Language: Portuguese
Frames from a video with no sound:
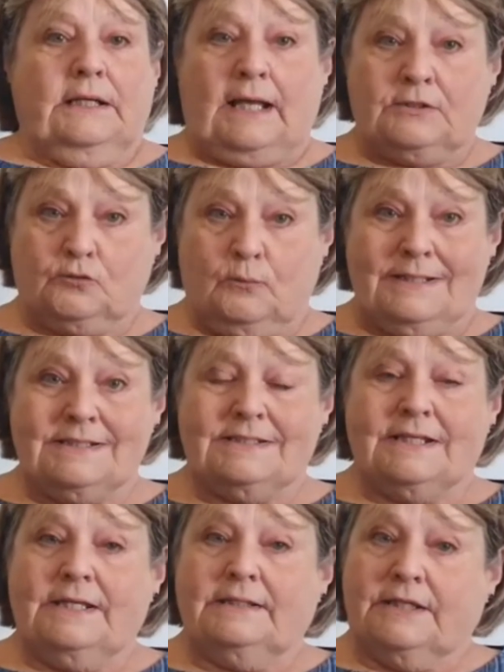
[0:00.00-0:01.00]
as quais
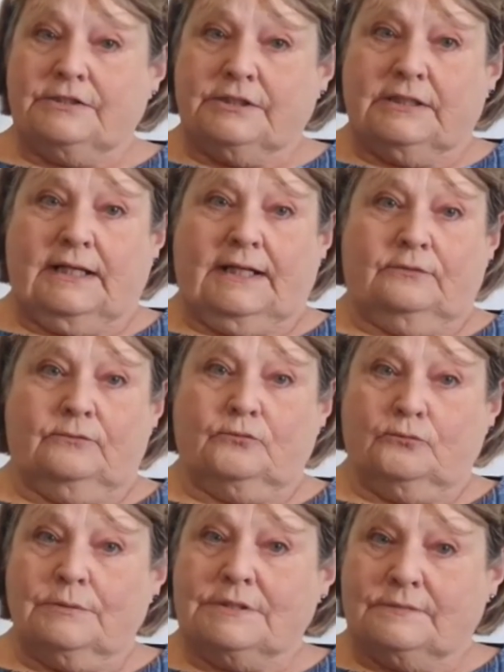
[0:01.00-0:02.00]
têm dedicado
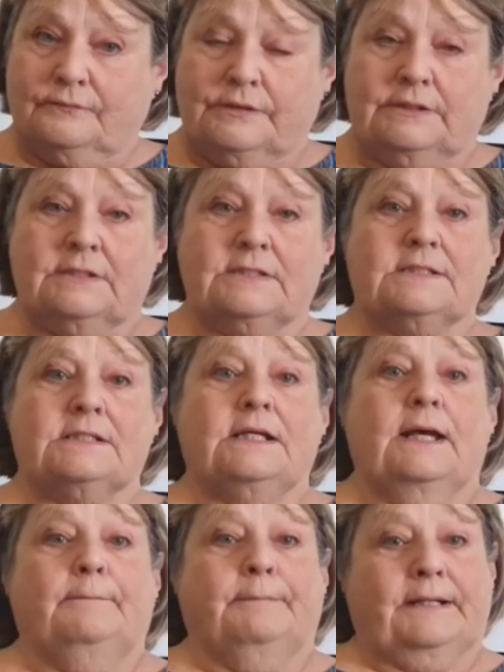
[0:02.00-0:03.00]
suas vidas
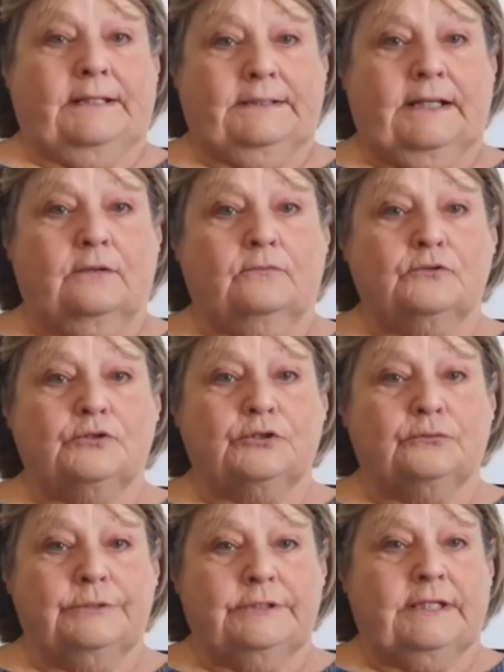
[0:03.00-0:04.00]
para dar
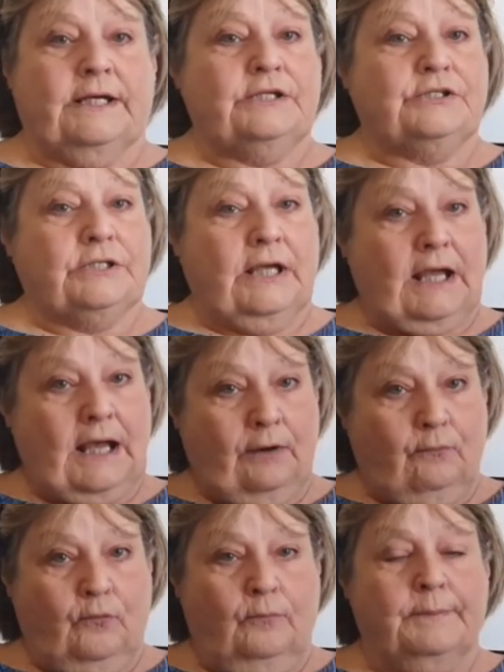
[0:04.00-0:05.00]
continuidade
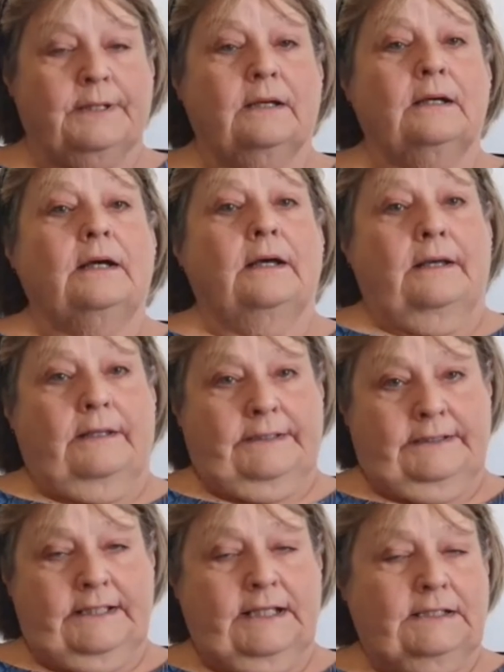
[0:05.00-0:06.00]
à obra
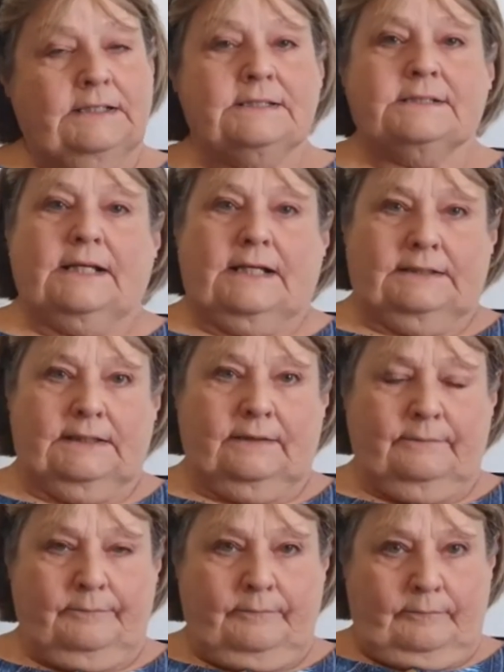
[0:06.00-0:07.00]

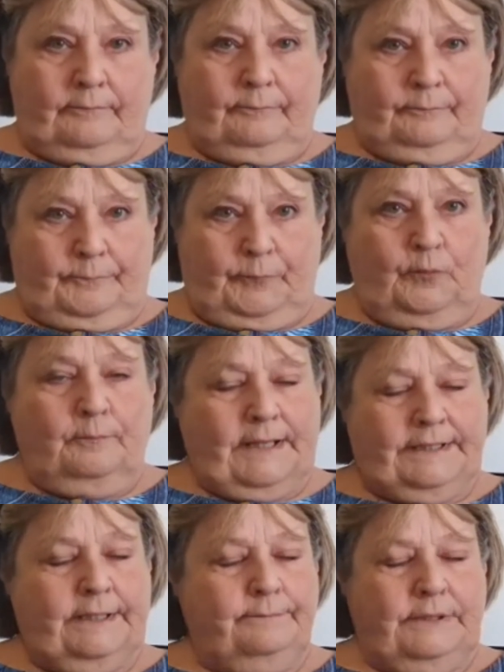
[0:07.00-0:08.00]
idealizada por
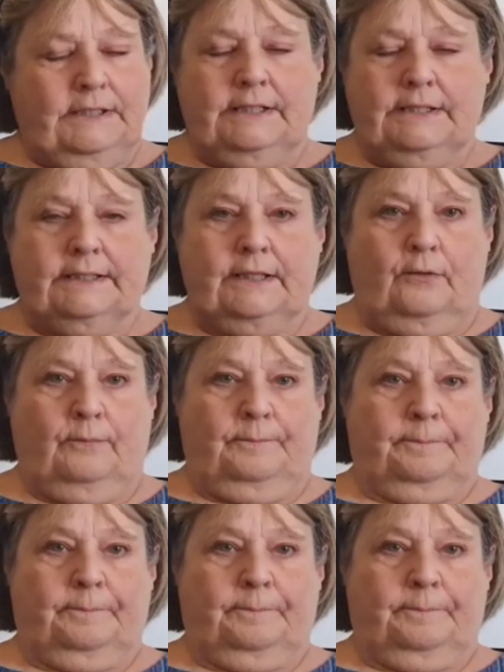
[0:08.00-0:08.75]
Maria Emília Riquel.